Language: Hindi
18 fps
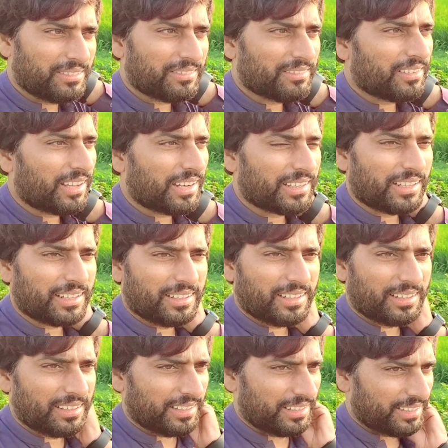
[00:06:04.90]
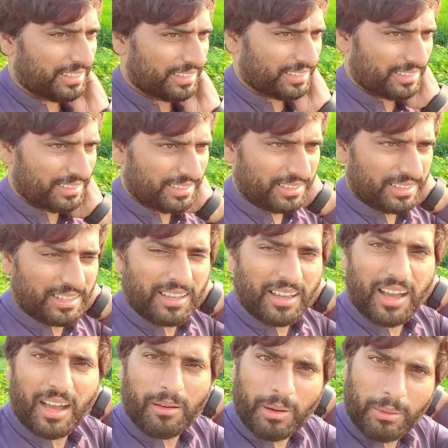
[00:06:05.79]
नहीं उनको कॉल करने ले
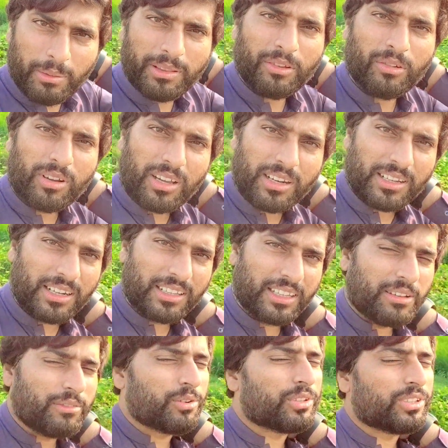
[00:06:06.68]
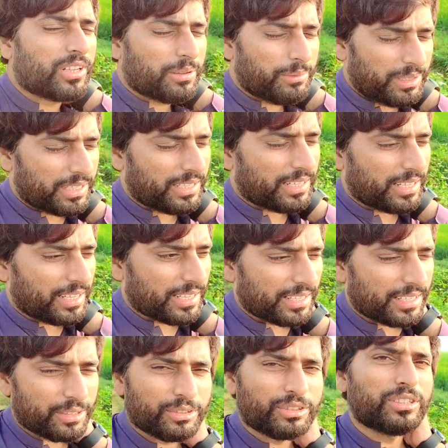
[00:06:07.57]
आएगा अब आबिद को कॉल करते हैं वो जनाब लेकर
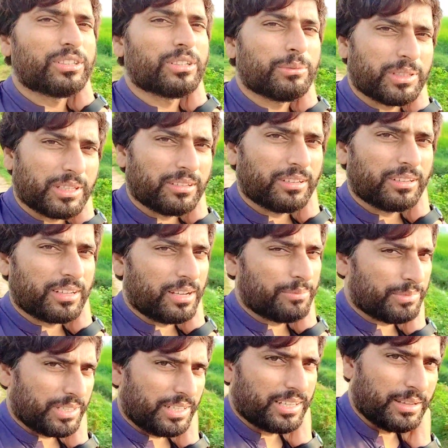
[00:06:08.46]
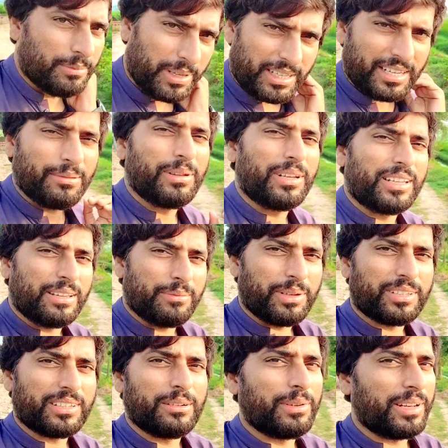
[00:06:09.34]
आएगा ना उसी से मतलब काम चलाएंगे मट्टी मिल
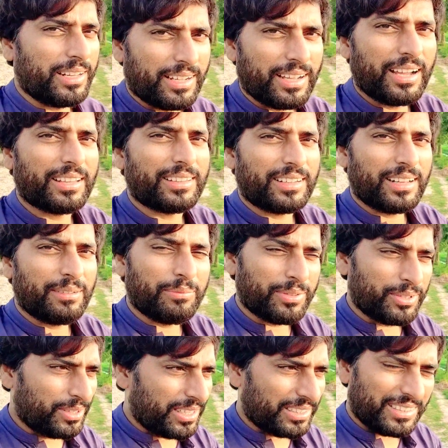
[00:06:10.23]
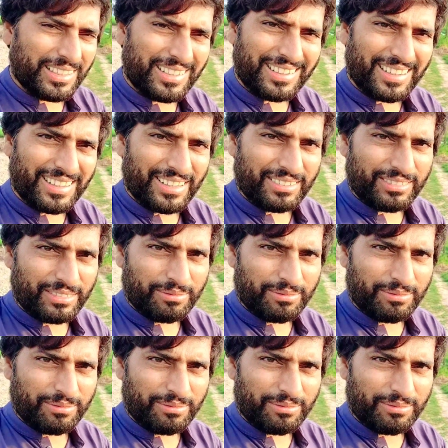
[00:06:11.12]
गई माशाल्लाह मैंने कहा था ना थोड़ा सा ना